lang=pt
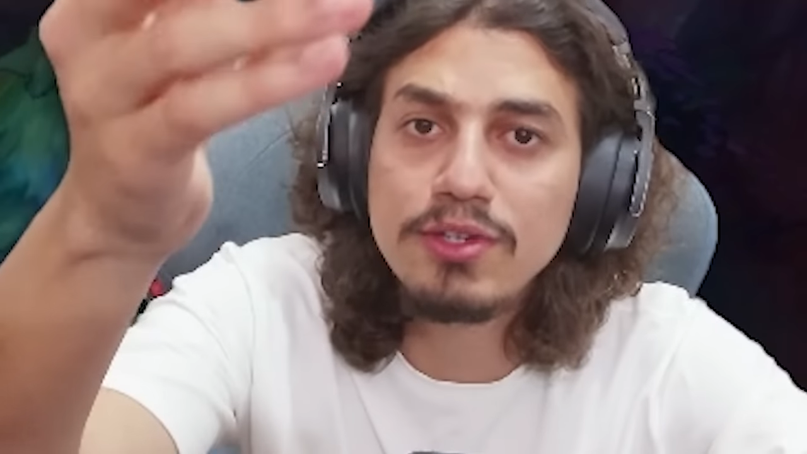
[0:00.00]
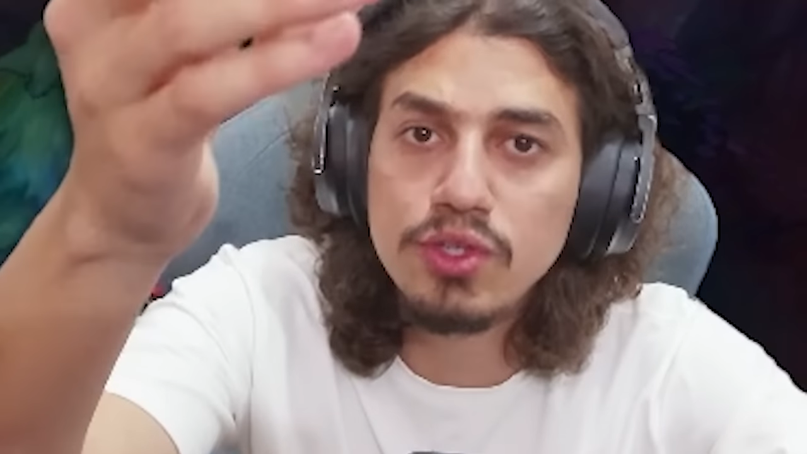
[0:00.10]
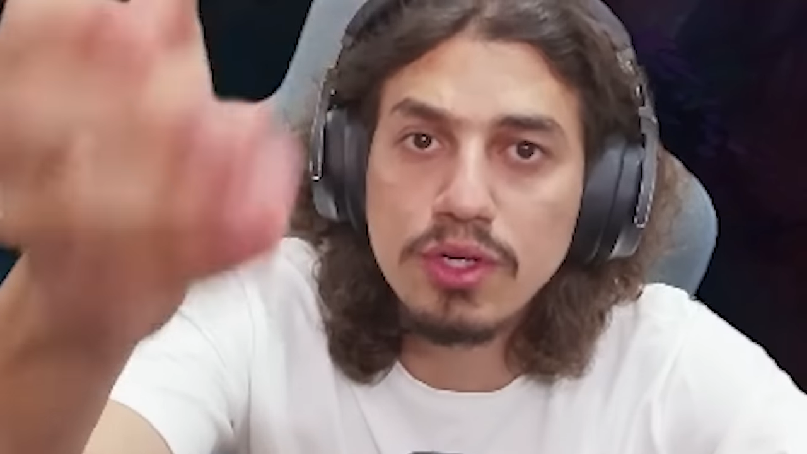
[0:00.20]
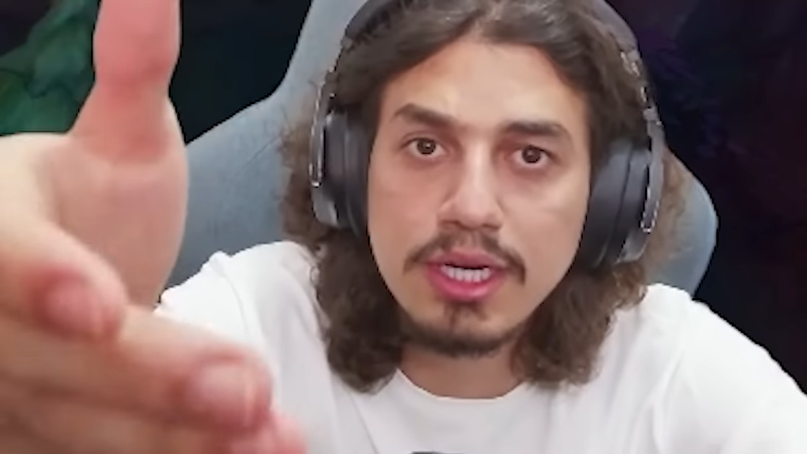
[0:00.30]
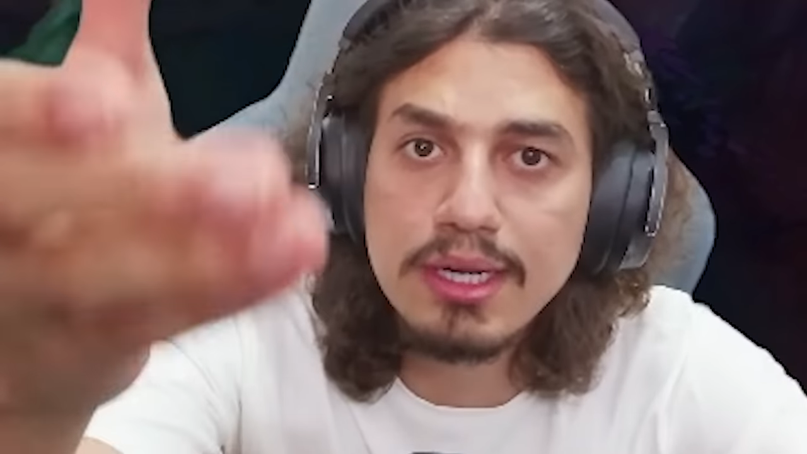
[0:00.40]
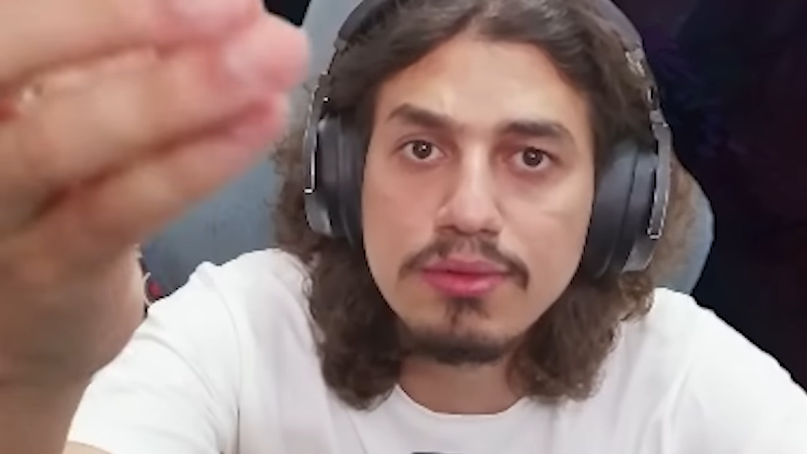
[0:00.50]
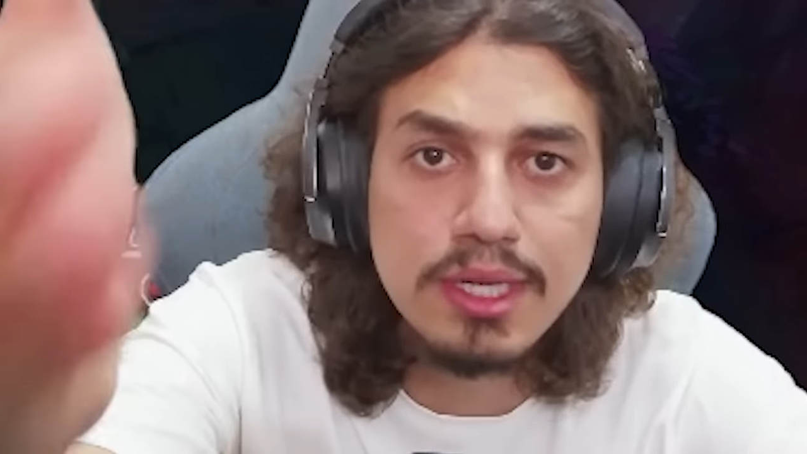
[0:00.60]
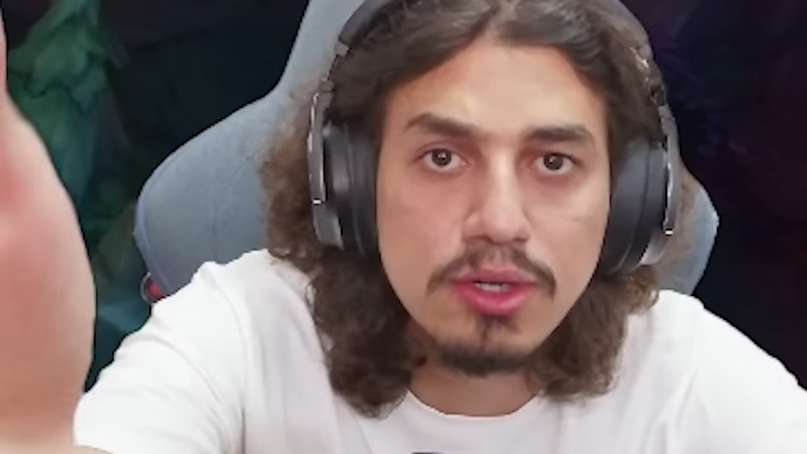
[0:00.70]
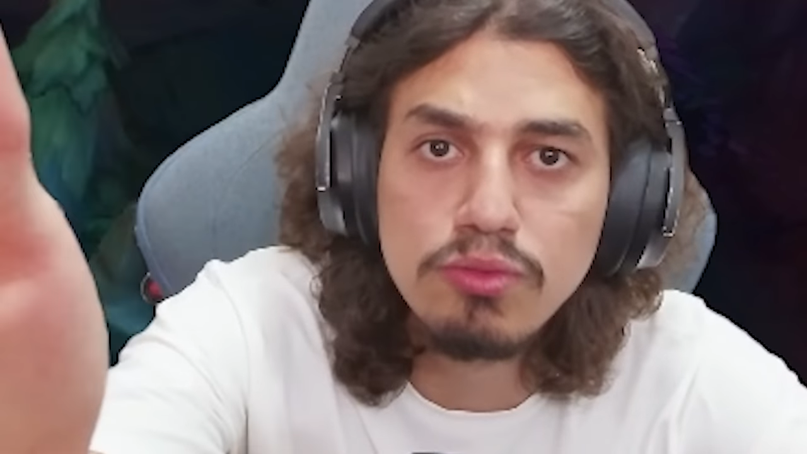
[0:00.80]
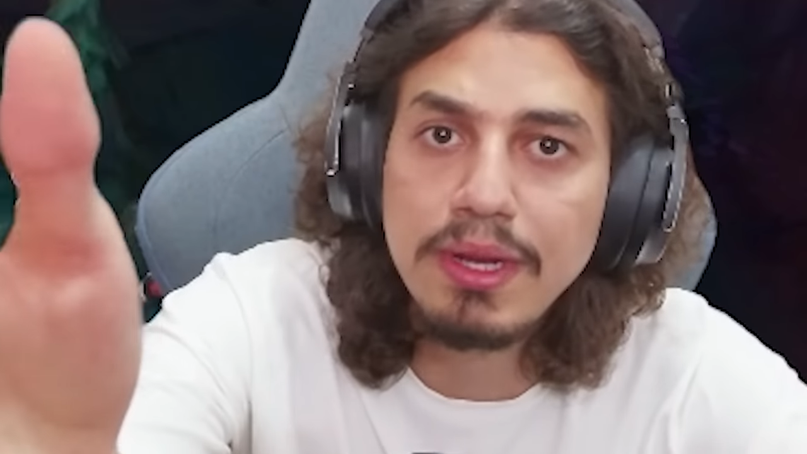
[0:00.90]
jogando,
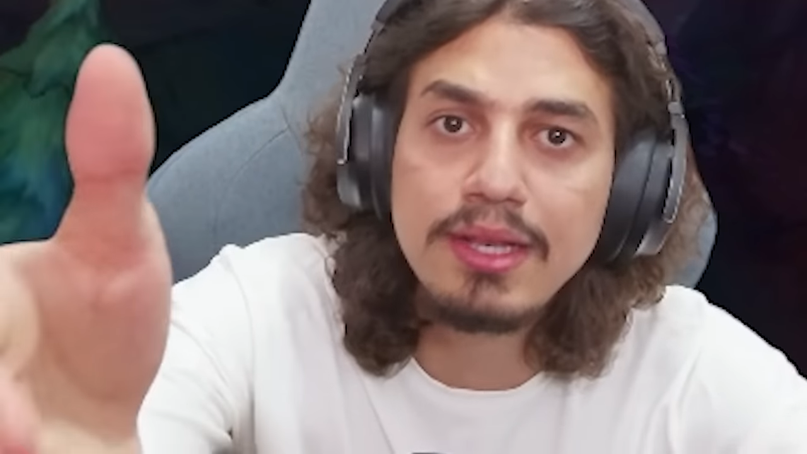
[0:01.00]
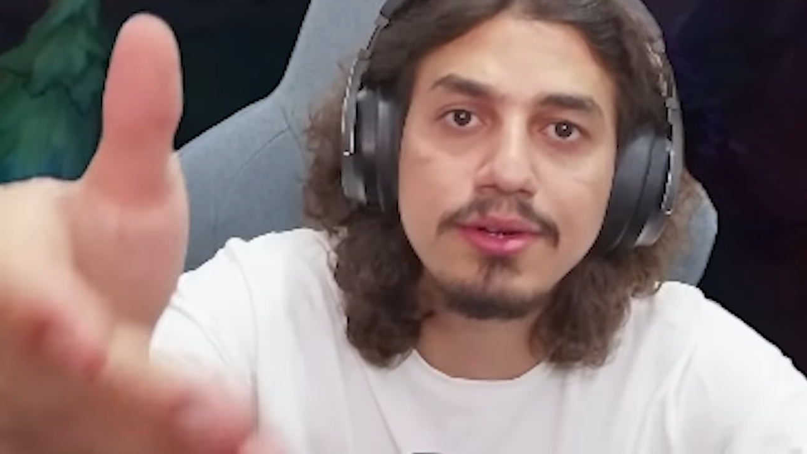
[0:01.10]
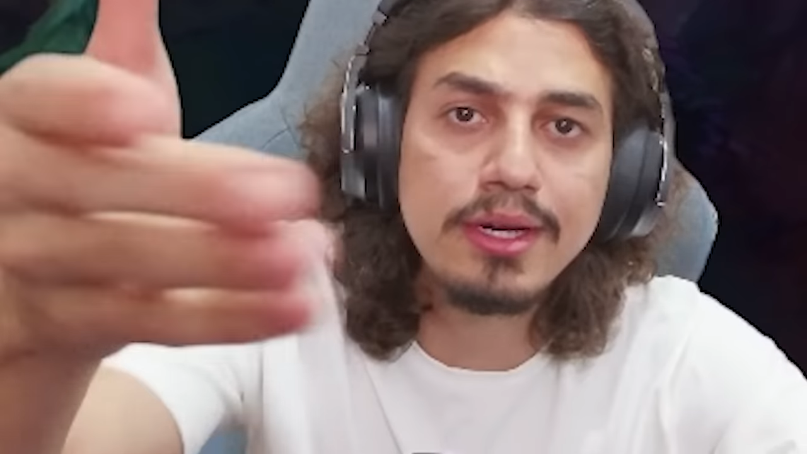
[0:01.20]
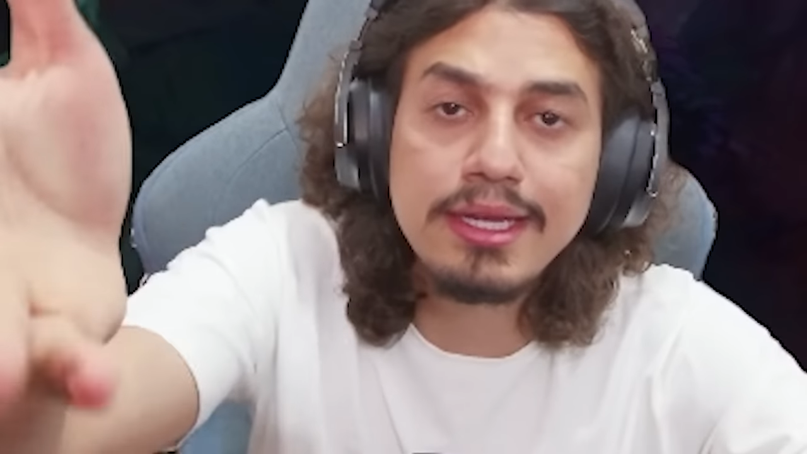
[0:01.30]
dando o melhor.